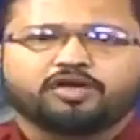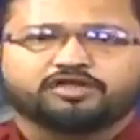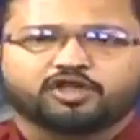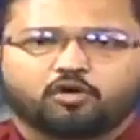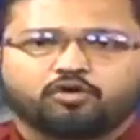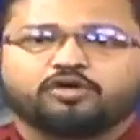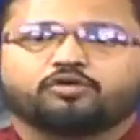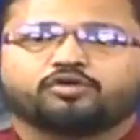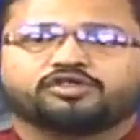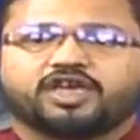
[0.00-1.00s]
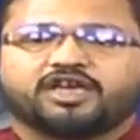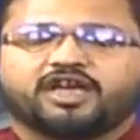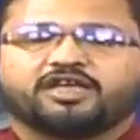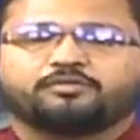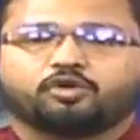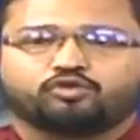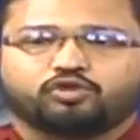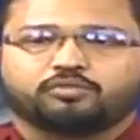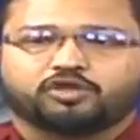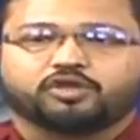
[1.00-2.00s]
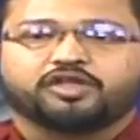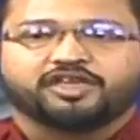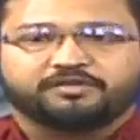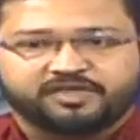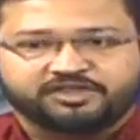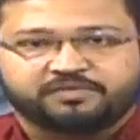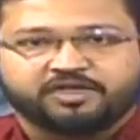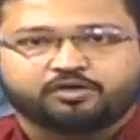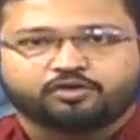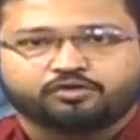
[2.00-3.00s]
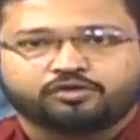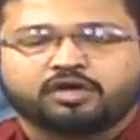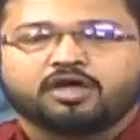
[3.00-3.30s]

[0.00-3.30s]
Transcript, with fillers: যখনই কোনো জায়গায় নতুন বছরে ইনভেস্টমেন্ট করুন